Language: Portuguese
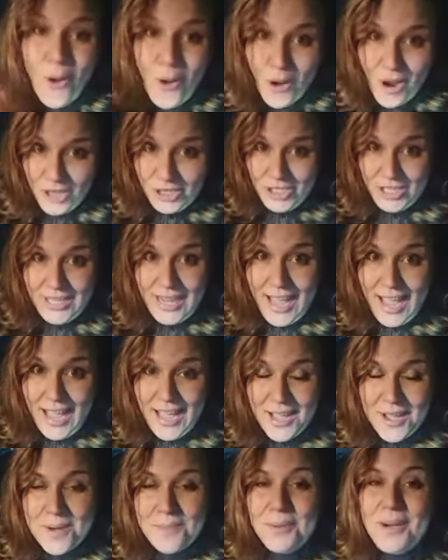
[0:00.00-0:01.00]
Hoje, né?
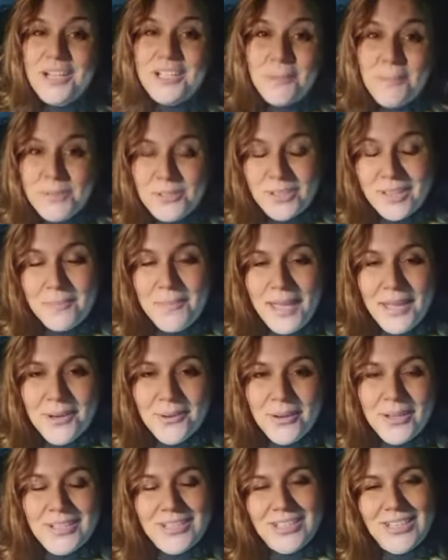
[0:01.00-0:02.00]
Porque já passou da
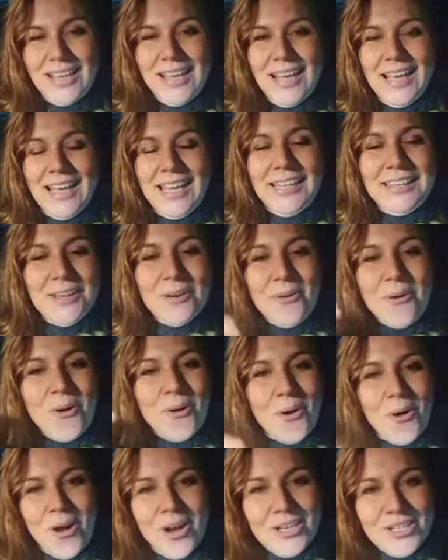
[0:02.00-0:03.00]
meia-noite. Então,
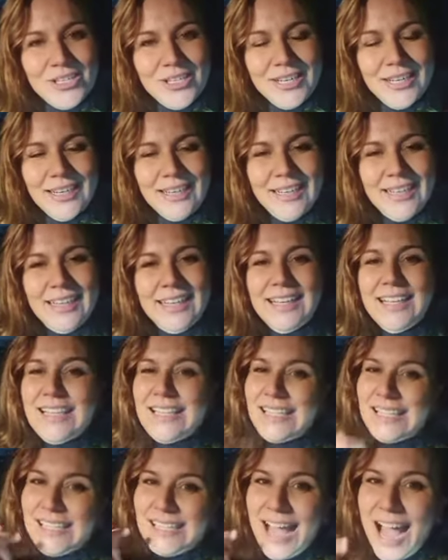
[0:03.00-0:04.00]
hoje,
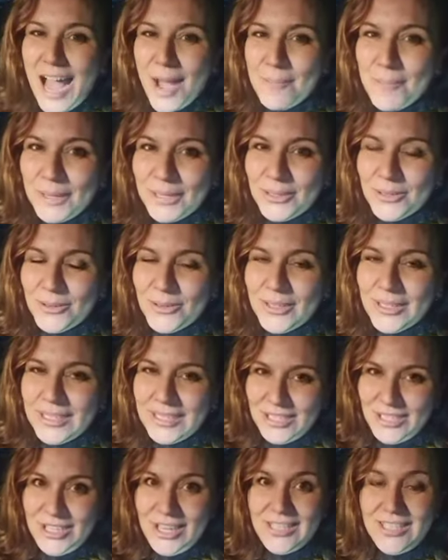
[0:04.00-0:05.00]
sábado,
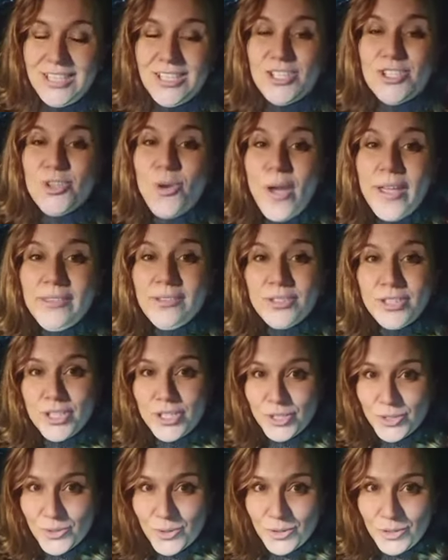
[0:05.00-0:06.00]
dia 18 de
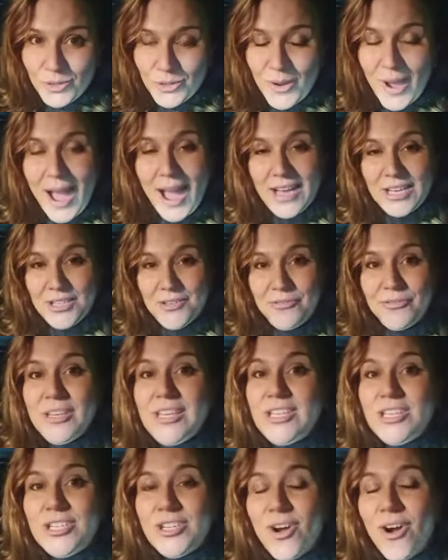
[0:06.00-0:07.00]
junho, às
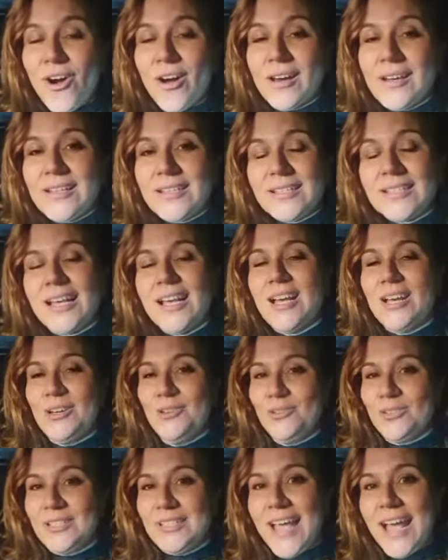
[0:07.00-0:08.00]
20 horas,
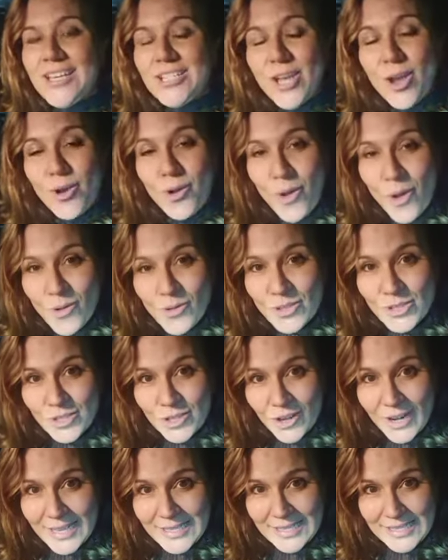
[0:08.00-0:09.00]
no Sesc
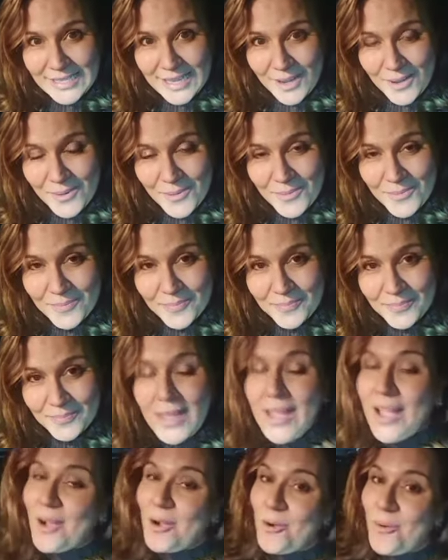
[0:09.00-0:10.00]
Consolação,
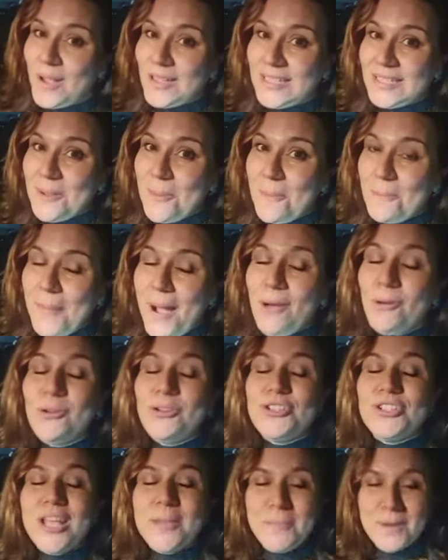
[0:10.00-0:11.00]
com a São Paulo
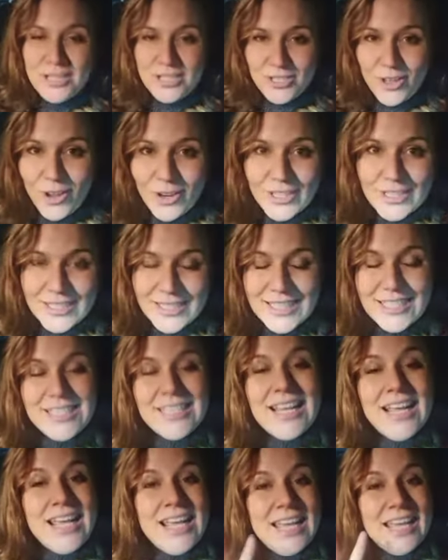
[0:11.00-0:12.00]
Chamber
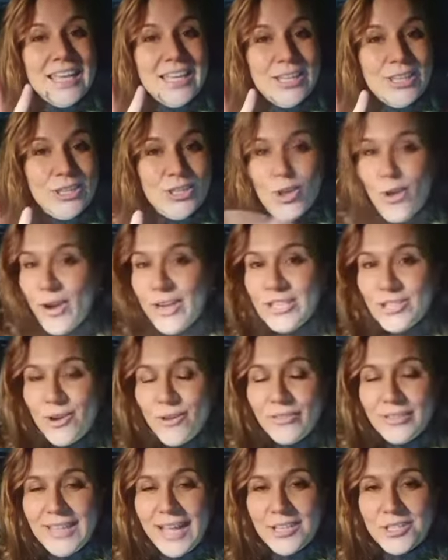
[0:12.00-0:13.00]
Solists e dois
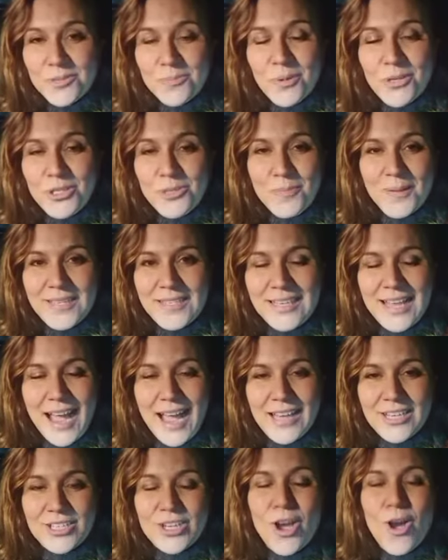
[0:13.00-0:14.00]
convidados muito
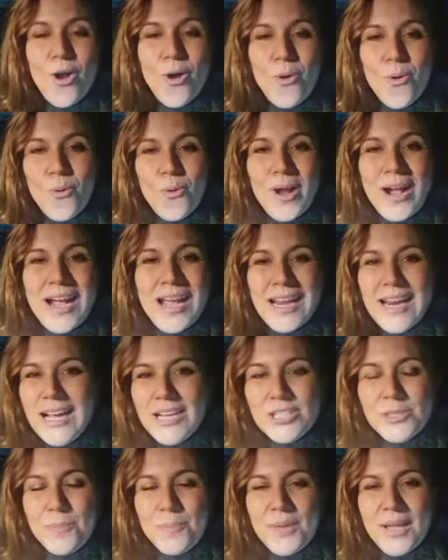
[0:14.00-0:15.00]
especiais: o
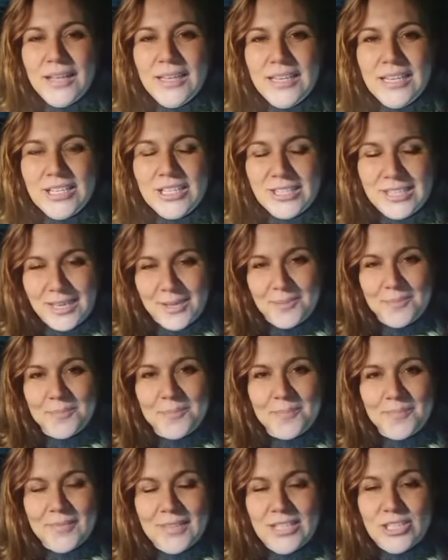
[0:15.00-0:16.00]
grande pianista,
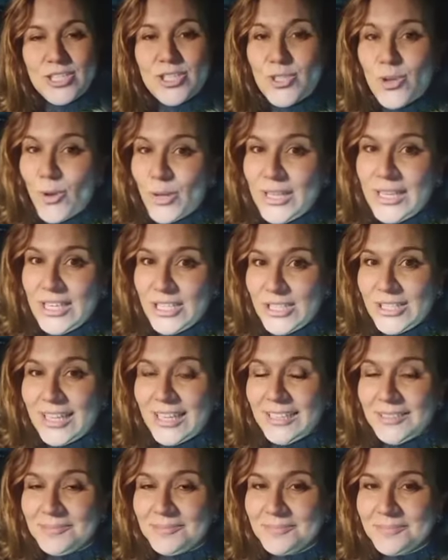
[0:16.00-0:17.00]

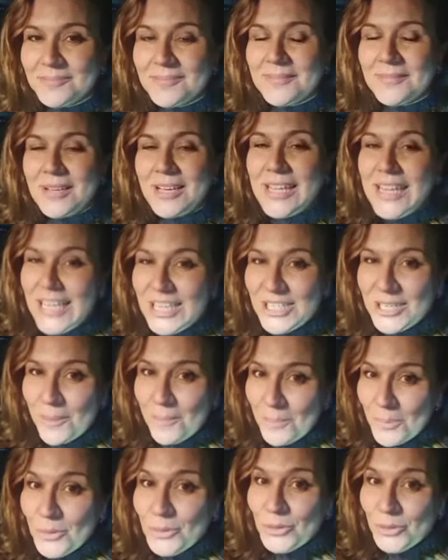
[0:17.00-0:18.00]
solista Christian
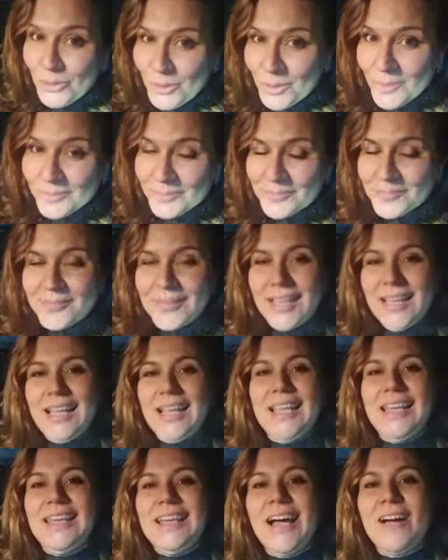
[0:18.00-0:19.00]
Boudou
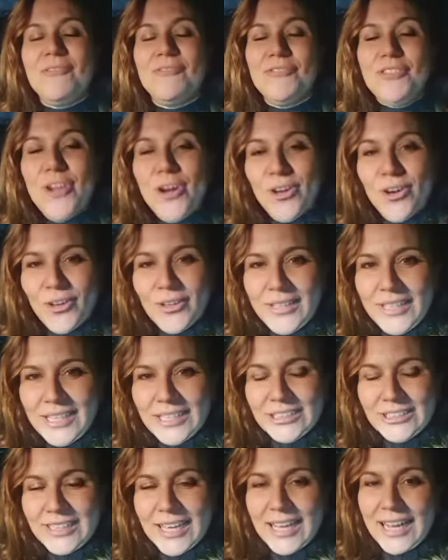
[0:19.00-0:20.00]
e a
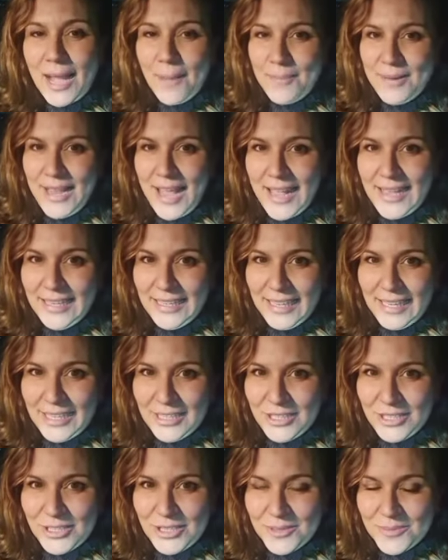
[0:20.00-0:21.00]
violonista Gabriele
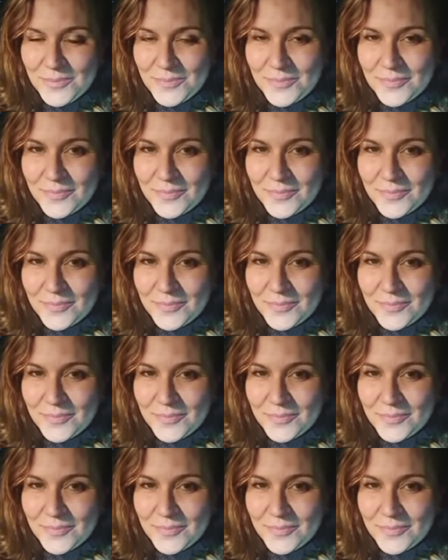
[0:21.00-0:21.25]
Leite.